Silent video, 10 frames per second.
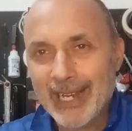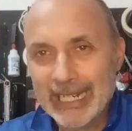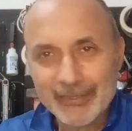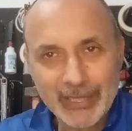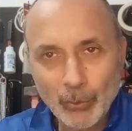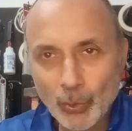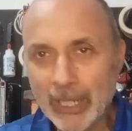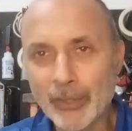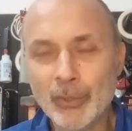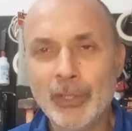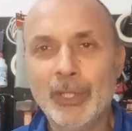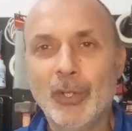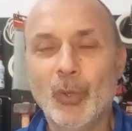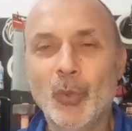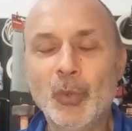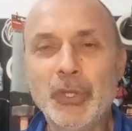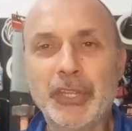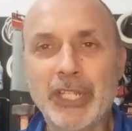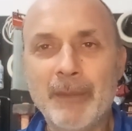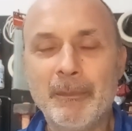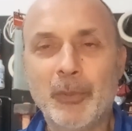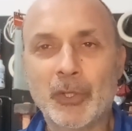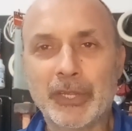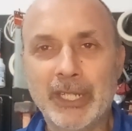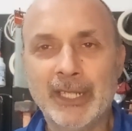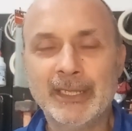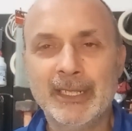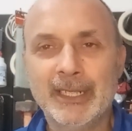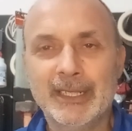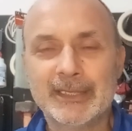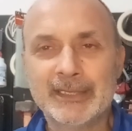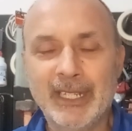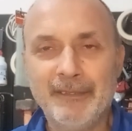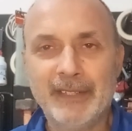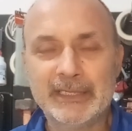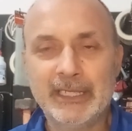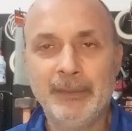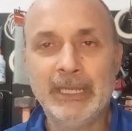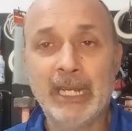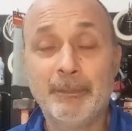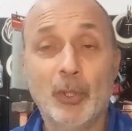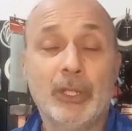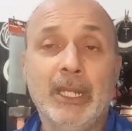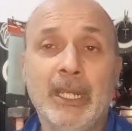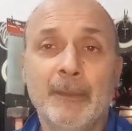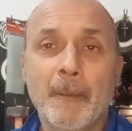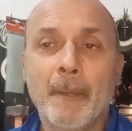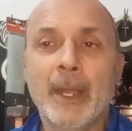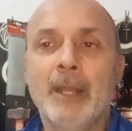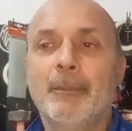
asegurado un 100% de efectividad. ¿Por qué?